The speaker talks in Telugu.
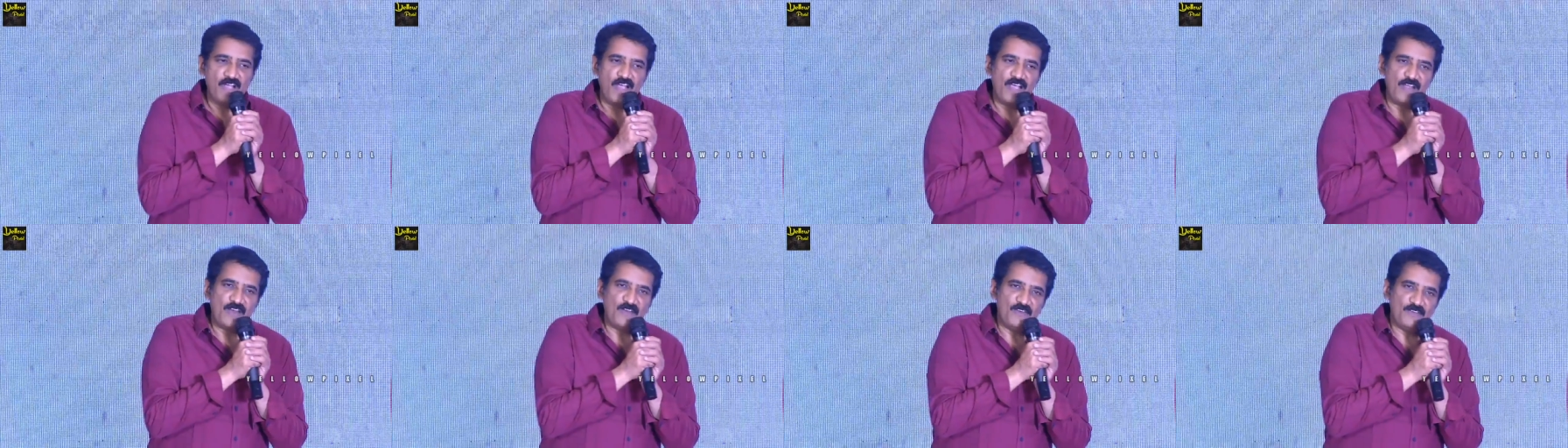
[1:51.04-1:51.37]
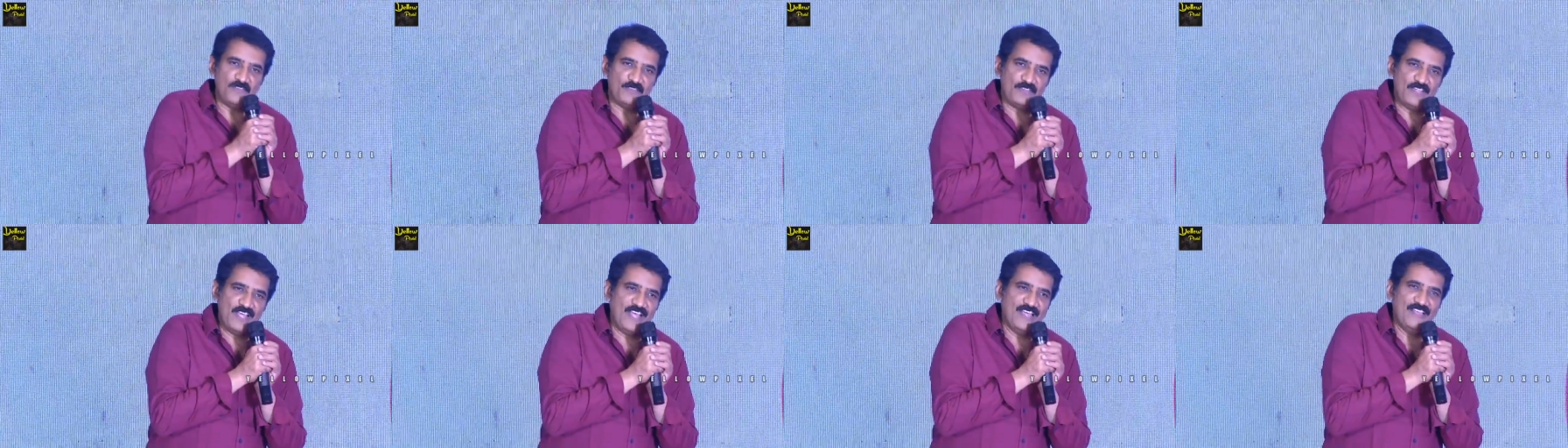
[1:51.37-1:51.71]
కారులో
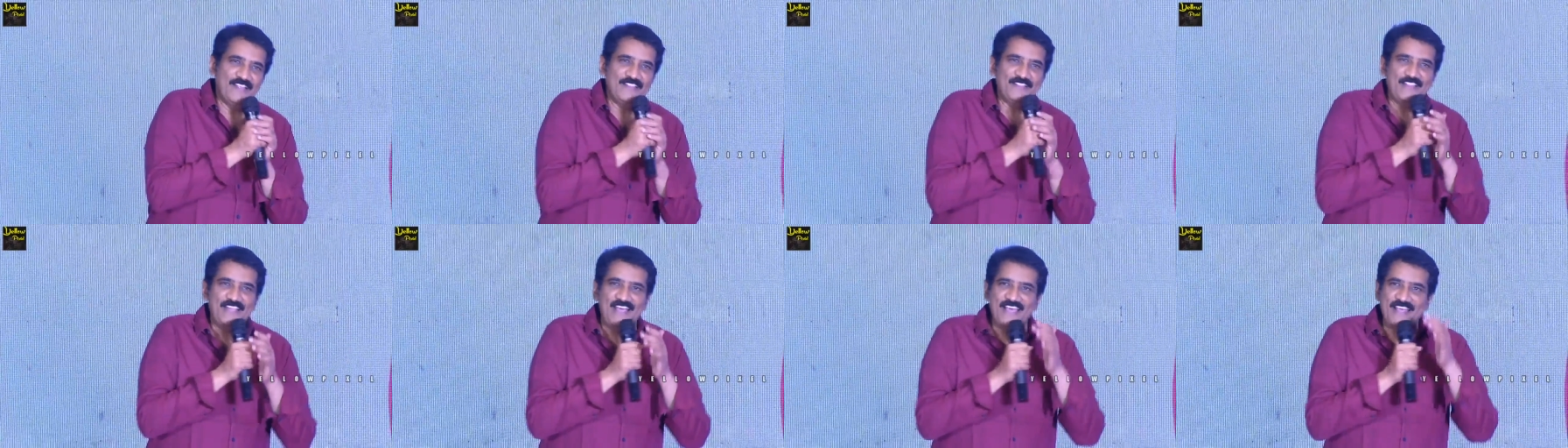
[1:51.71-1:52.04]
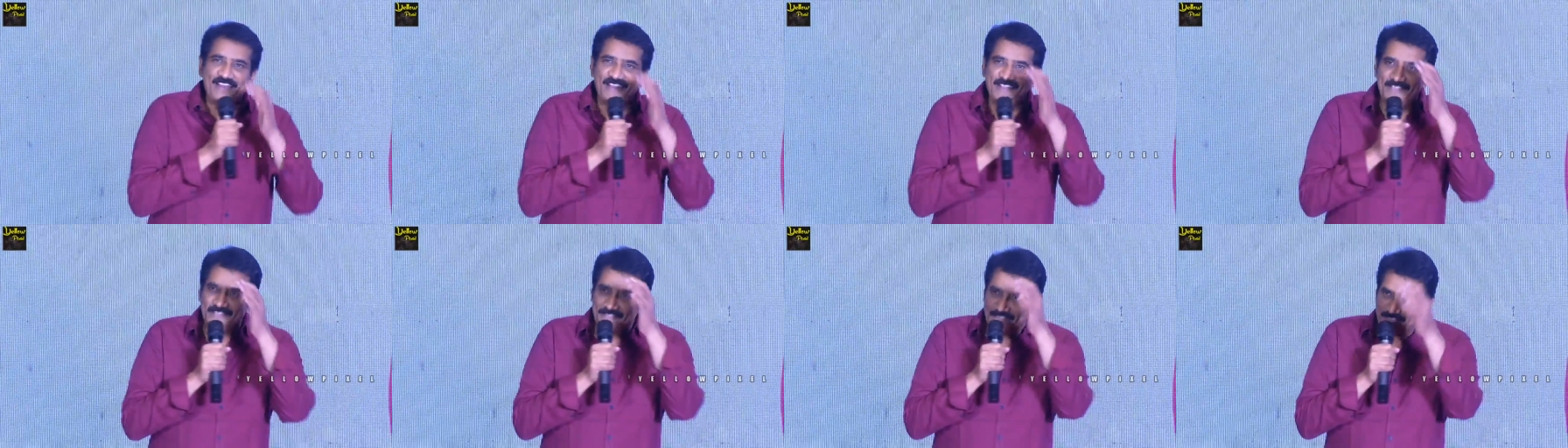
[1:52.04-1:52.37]
దా
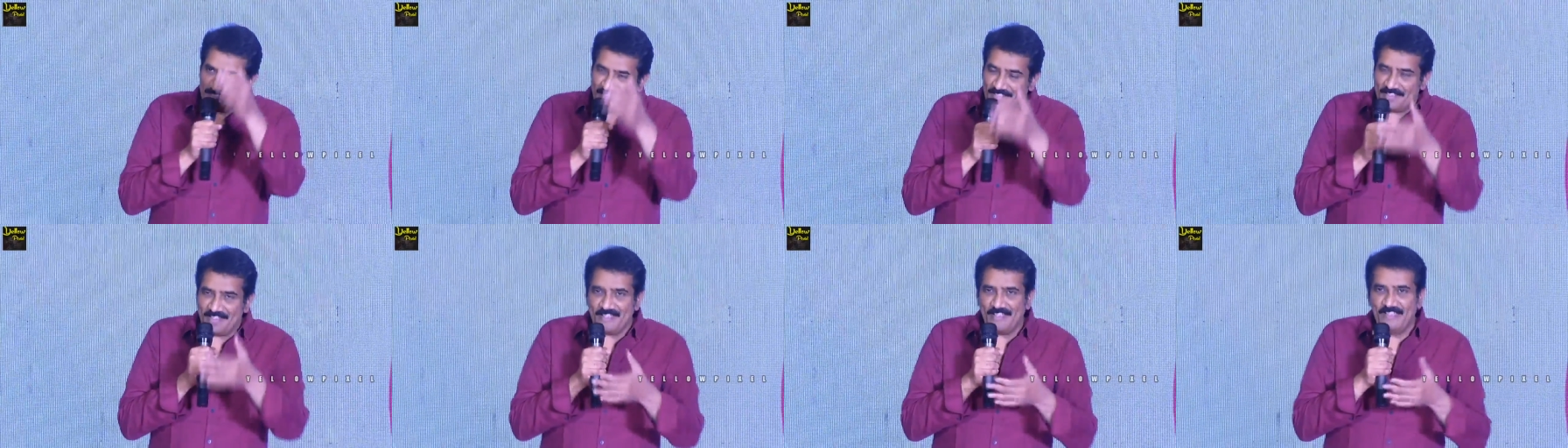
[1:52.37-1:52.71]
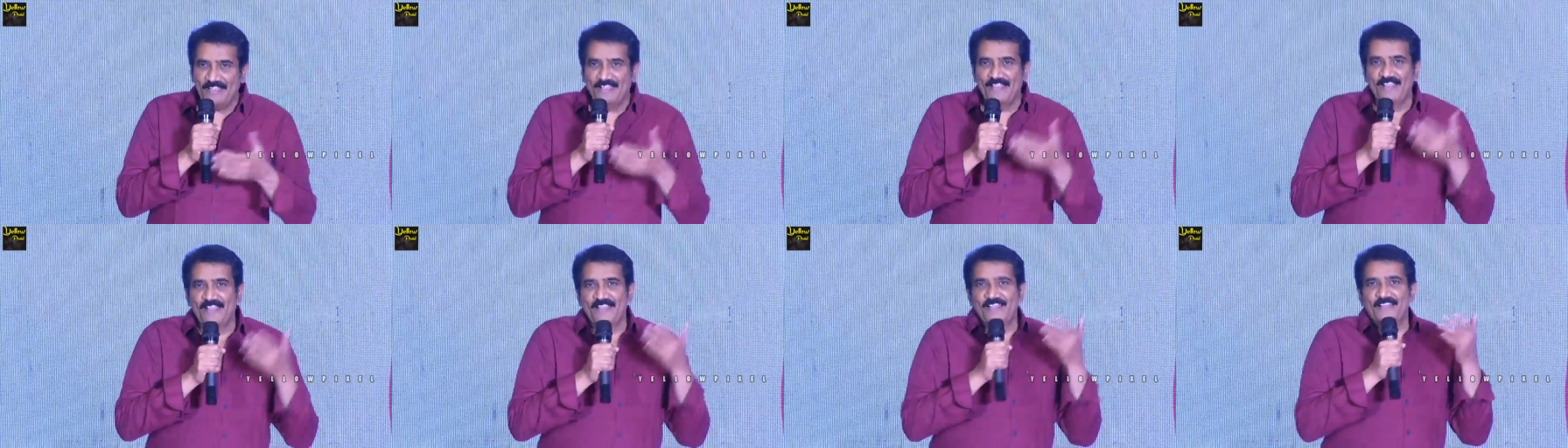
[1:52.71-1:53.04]
దారంతా
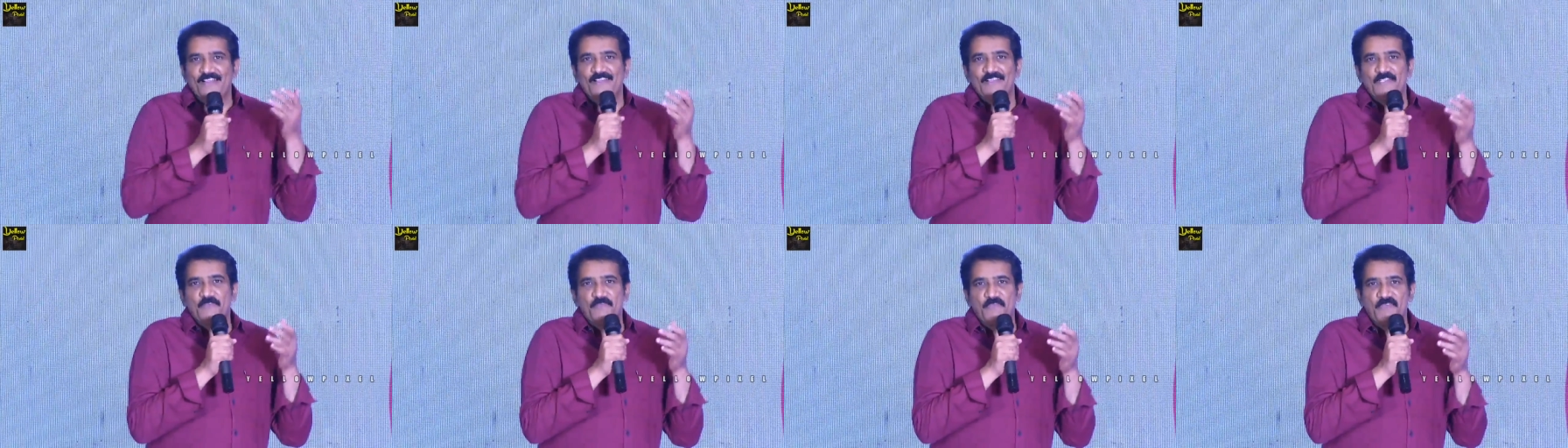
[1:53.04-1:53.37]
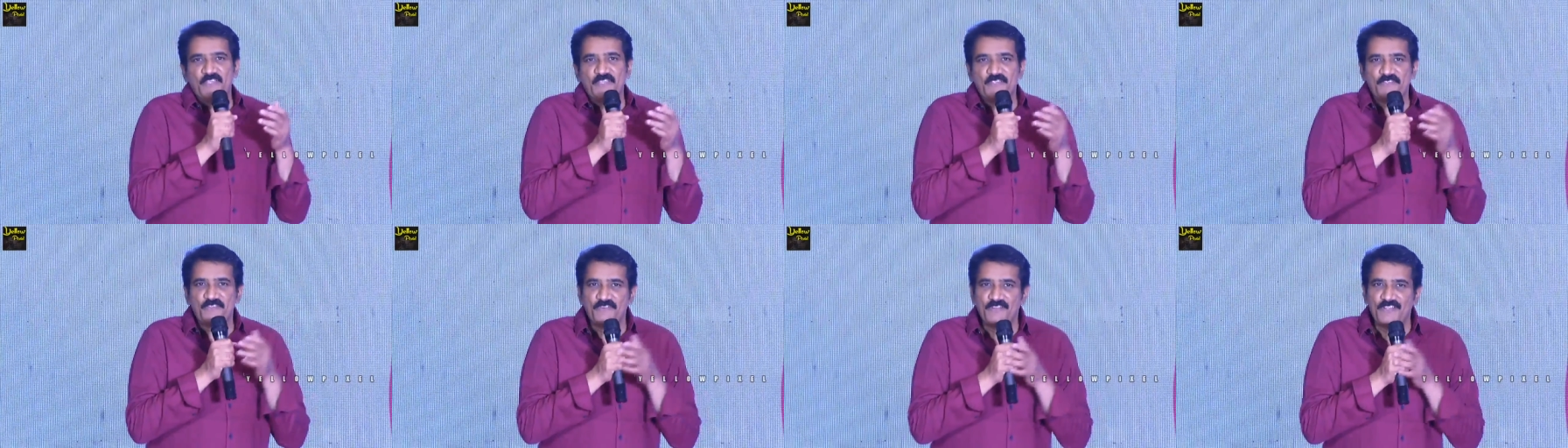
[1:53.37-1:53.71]

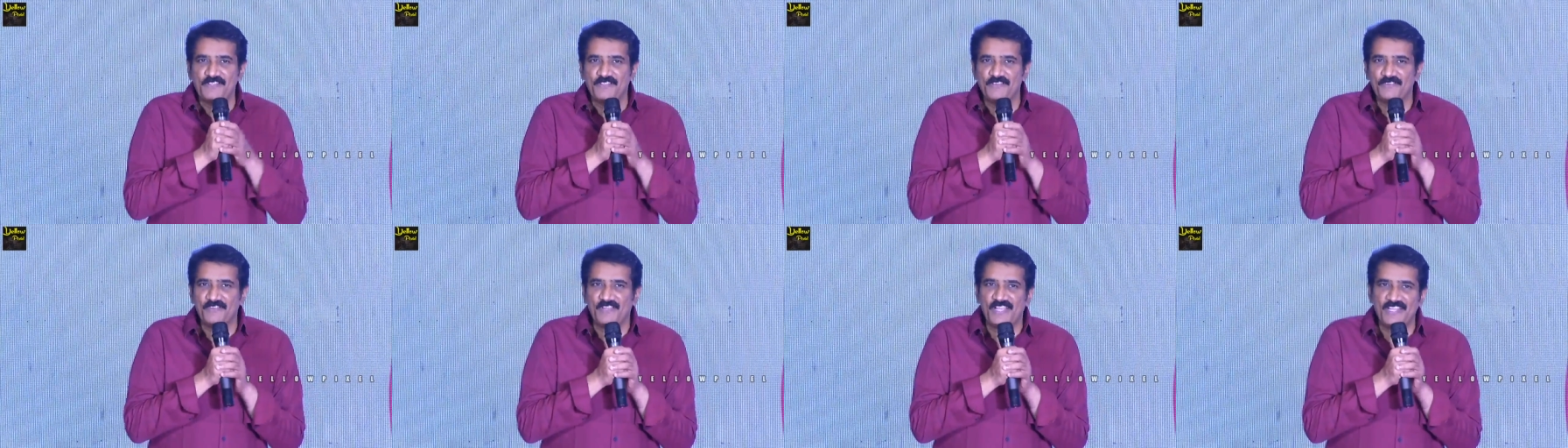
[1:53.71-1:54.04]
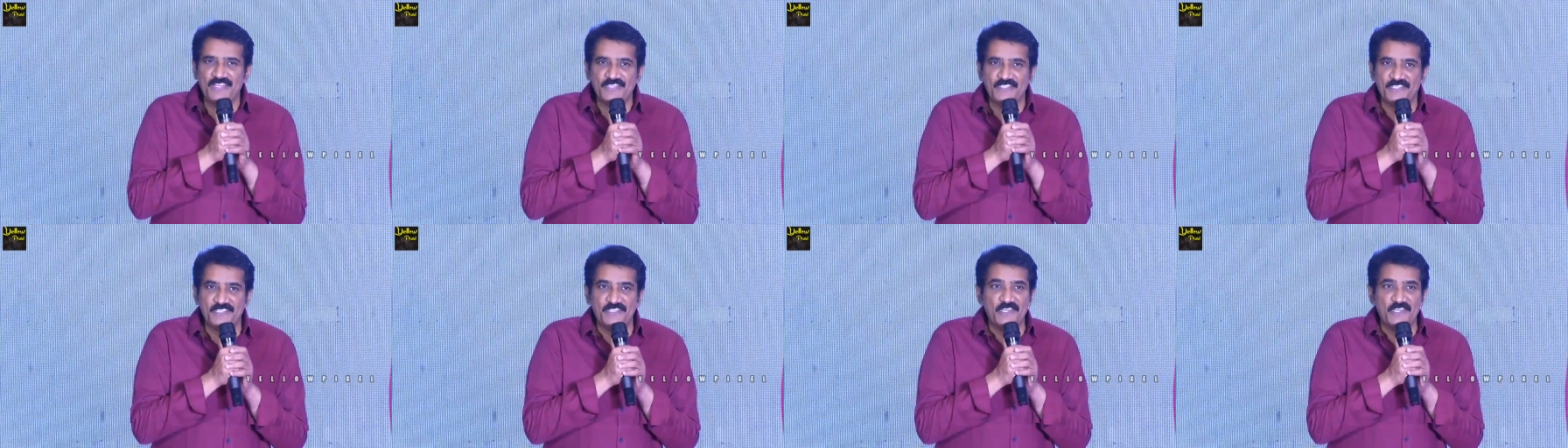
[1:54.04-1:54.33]
స్పేస్ ఉండదు కానీ